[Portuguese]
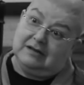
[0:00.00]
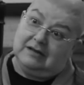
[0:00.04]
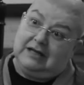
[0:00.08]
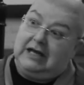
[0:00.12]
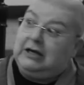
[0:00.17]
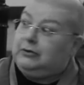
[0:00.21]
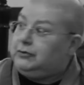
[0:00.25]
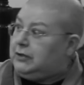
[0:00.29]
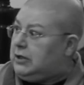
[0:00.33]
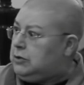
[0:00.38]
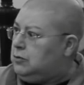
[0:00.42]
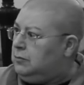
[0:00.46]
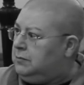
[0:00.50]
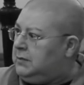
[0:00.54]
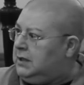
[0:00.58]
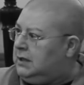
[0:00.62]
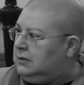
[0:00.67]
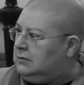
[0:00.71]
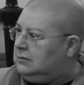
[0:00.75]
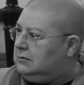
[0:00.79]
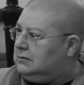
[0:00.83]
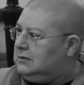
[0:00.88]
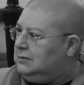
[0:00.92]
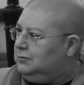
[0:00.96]
eu tenho
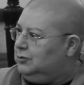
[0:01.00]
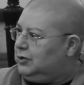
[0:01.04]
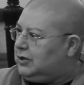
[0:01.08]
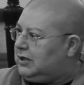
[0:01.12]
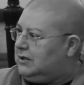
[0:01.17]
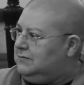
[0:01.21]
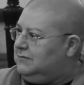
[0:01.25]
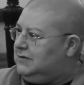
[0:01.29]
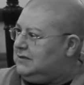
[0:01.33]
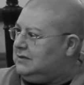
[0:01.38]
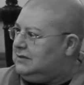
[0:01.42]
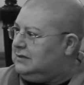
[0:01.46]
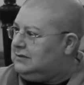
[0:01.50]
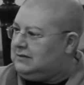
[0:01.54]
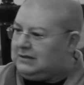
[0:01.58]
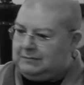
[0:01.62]
medo de morrer envenenado.